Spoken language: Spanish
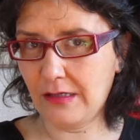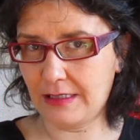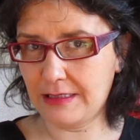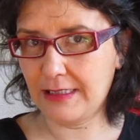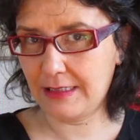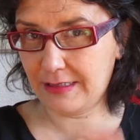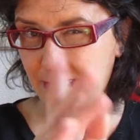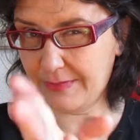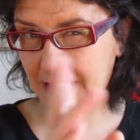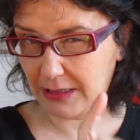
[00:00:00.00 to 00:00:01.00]
así que si
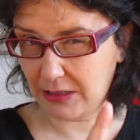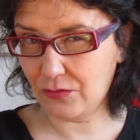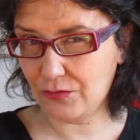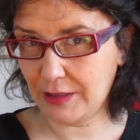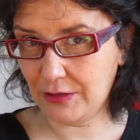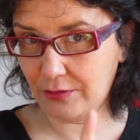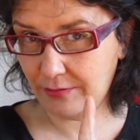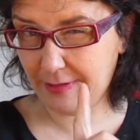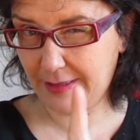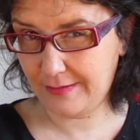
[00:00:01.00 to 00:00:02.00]
me estáis escuchando,
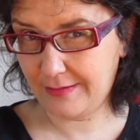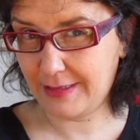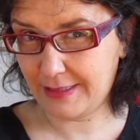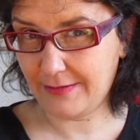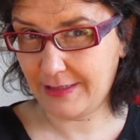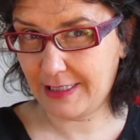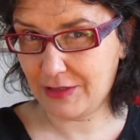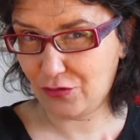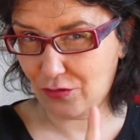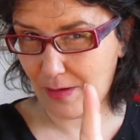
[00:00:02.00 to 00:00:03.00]
¿eh? ya sabéis que
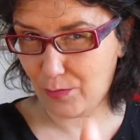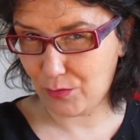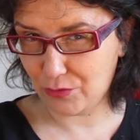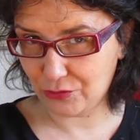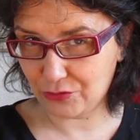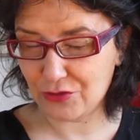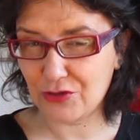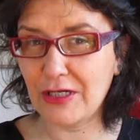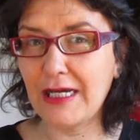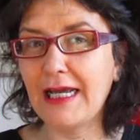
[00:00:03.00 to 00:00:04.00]
esto va por vosotros.
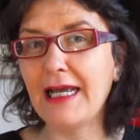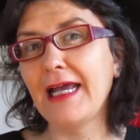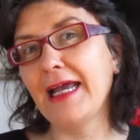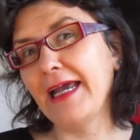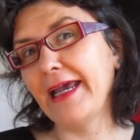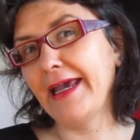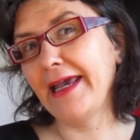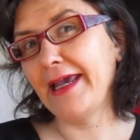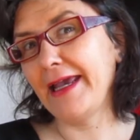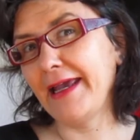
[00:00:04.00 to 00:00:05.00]

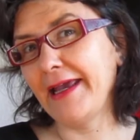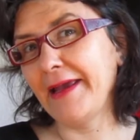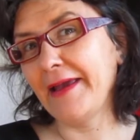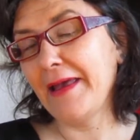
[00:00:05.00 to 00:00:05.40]
Eh,